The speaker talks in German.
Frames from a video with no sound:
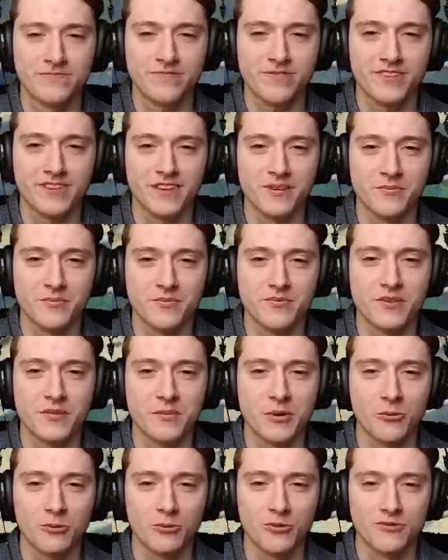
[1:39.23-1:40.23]
Ich habe mich
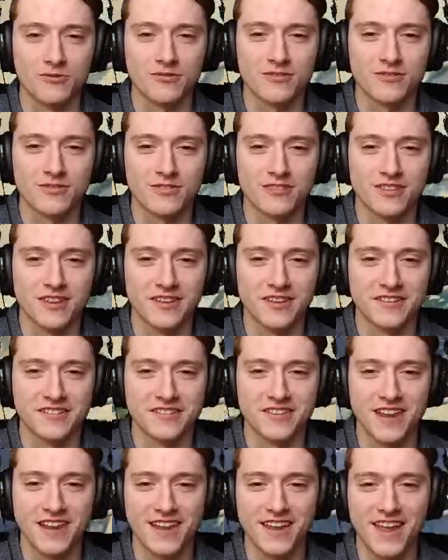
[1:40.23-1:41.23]
verbaut. Kann das sein?